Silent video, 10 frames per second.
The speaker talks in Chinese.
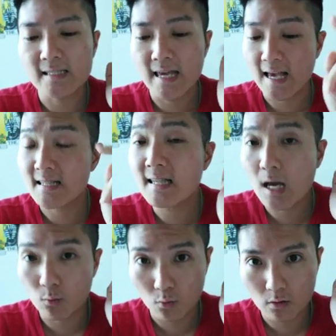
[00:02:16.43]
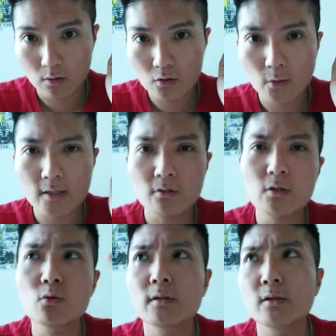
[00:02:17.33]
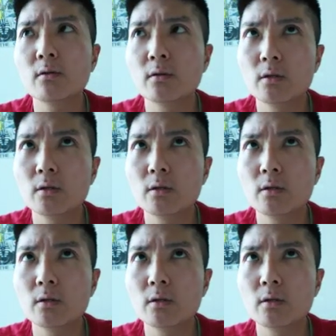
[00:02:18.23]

也在五宫，所以就是说你。